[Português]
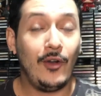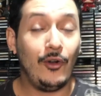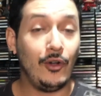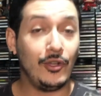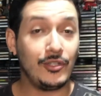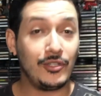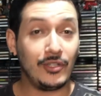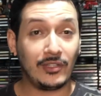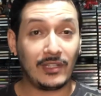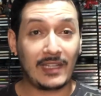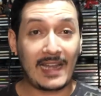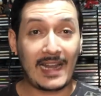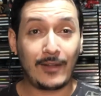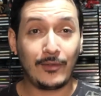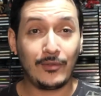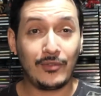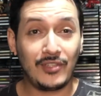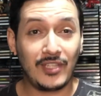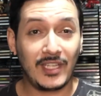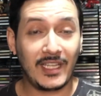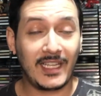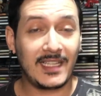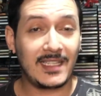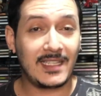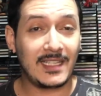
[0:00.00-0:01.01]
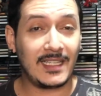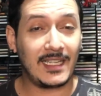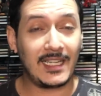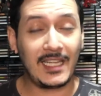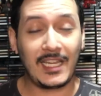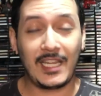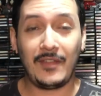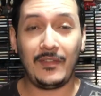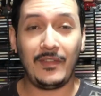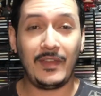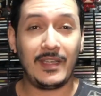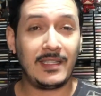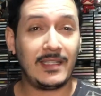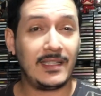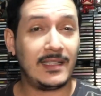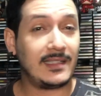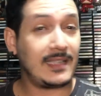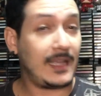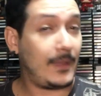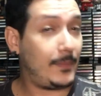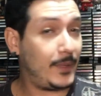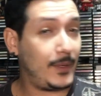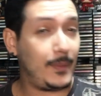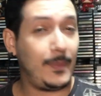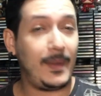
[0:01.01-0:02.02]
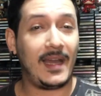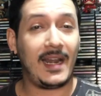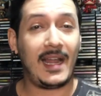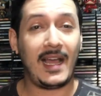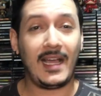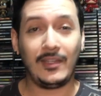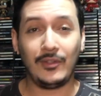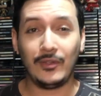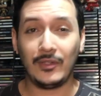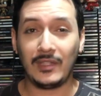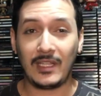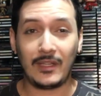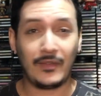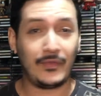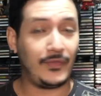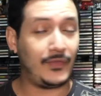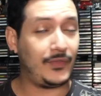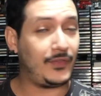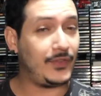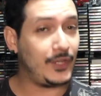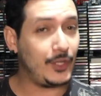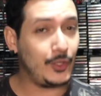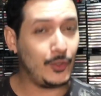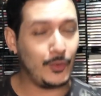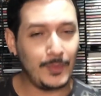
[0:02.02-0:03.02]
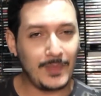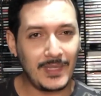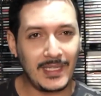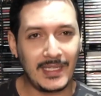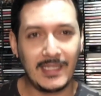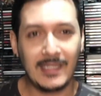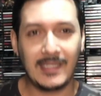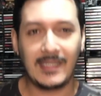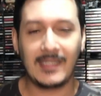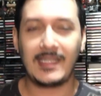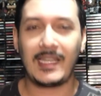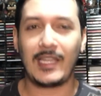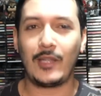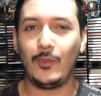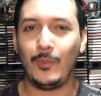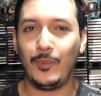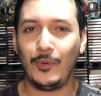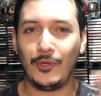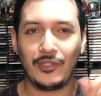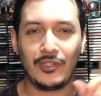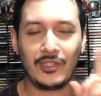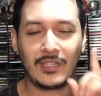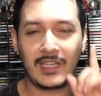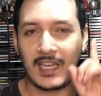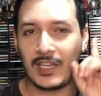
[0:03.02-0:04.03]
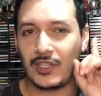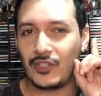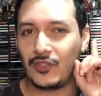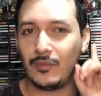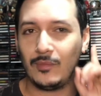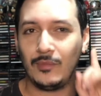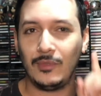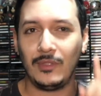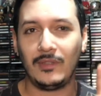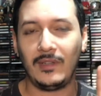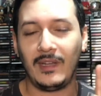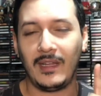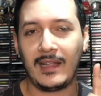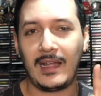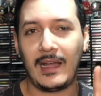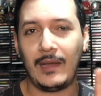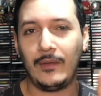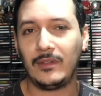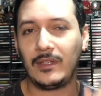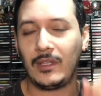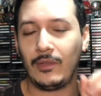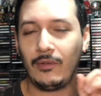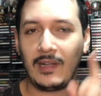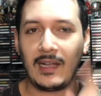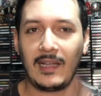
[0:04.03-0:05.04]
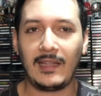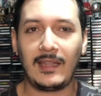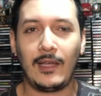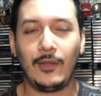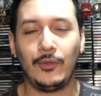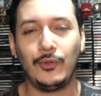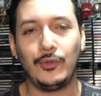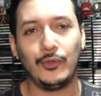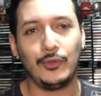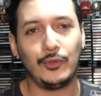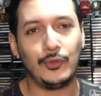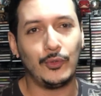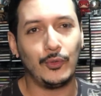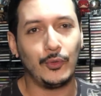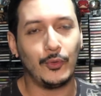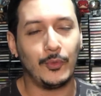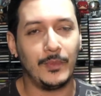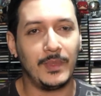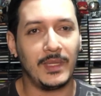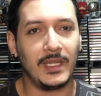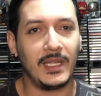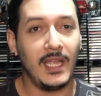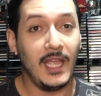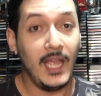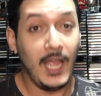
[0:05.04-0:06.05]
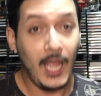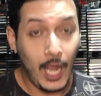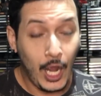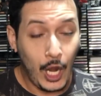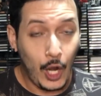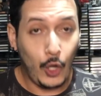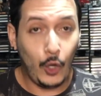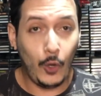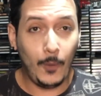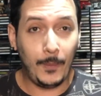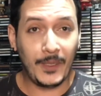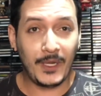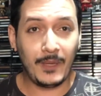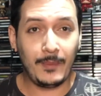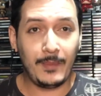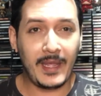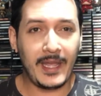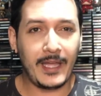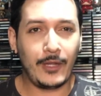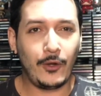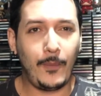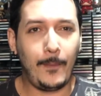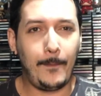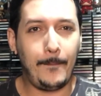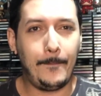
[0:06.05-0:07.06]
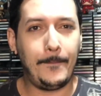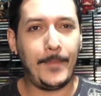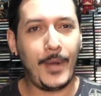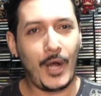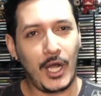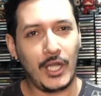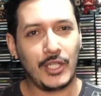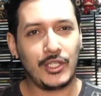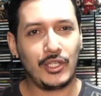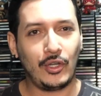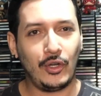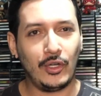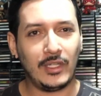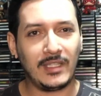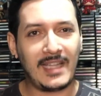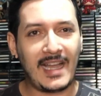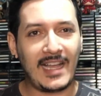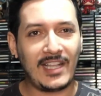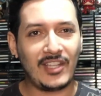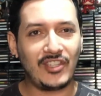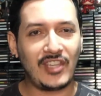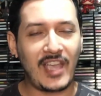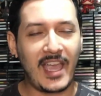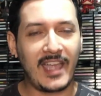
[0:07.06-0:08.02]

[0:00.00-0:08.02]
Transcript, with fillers: Hoje eu trago dicas incríveis, está preparado? Tem filmes, tem um podcast muito legal e tem um canal no YouTube. O primeiro, Pode Rodar